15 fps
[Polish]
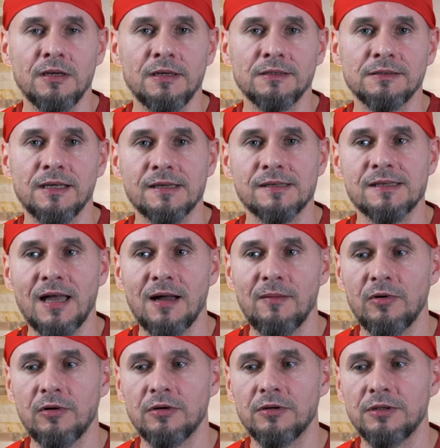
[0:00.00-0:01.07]
Tak
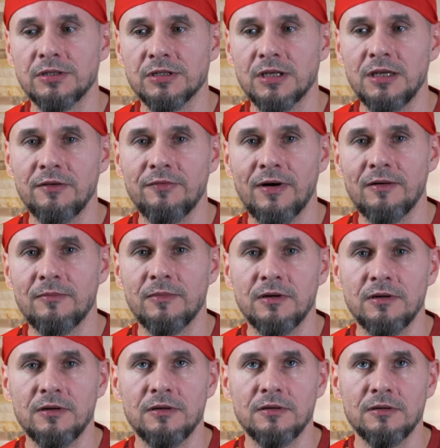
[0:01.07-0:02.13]
samo, jeżeli wam
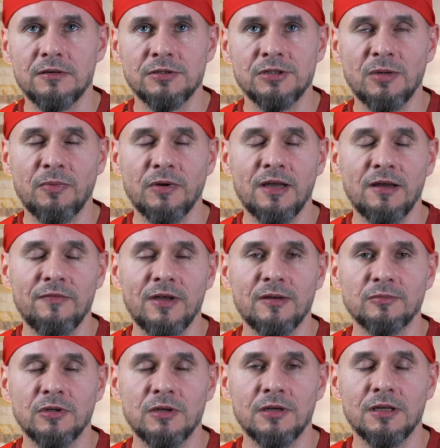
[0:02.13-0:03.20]
się
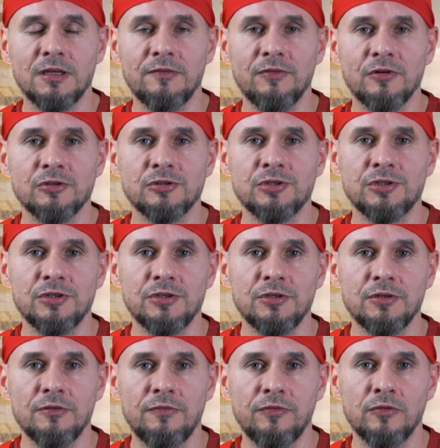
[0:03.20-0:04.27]
pojawiają
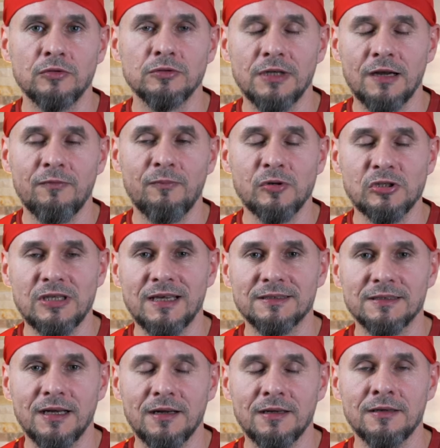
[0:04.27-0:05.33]
dolegliwości w udach,
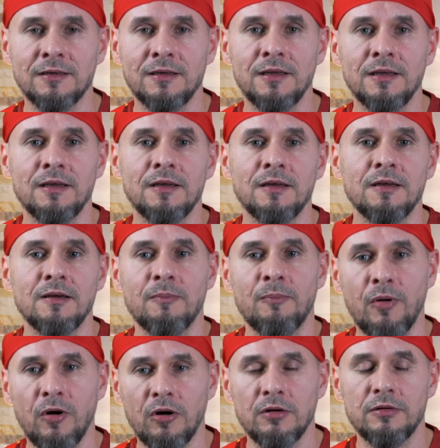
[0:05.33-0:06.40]
pośladkach,
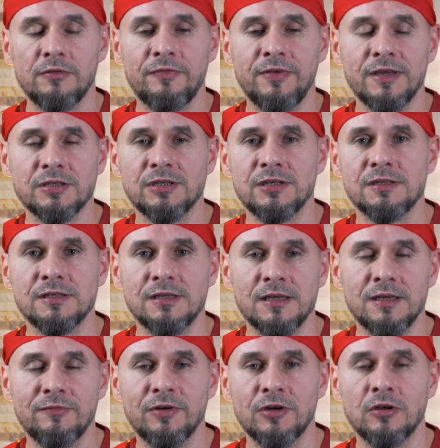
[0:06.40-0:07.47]
po większej
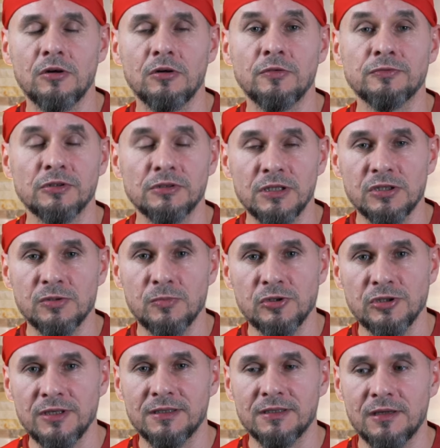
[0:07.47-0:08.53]
serii wykroków to też
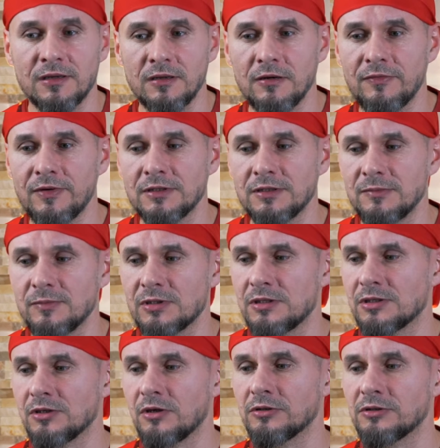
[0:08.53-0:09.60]
można trenować i myślę,
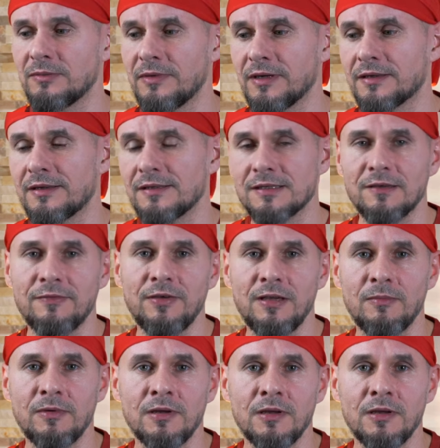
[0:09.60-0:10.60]
że o tym nakręcę film.